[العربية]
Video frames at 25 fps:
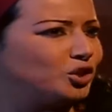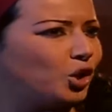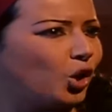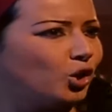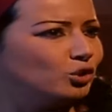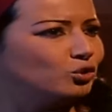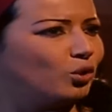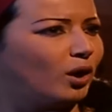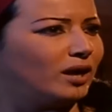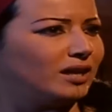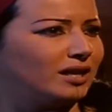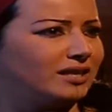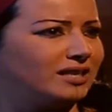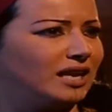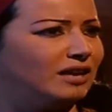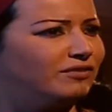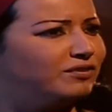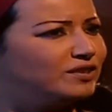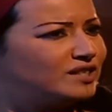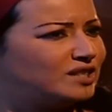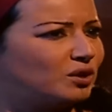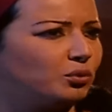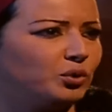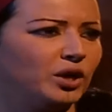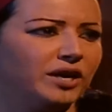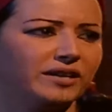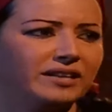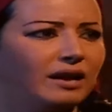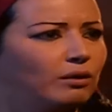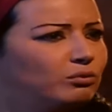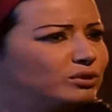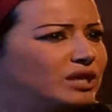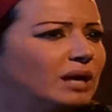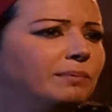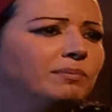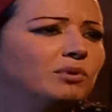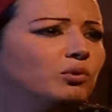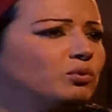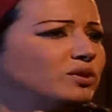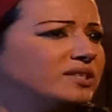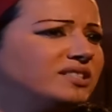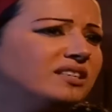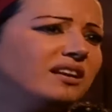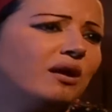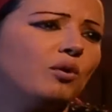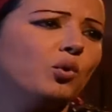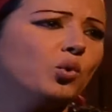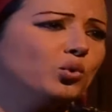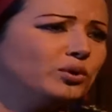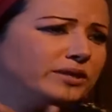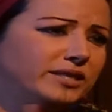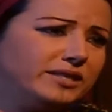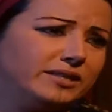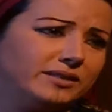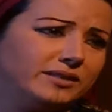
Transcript: يقعدوا على نفسي ويحرقوا دمي ويسرقوني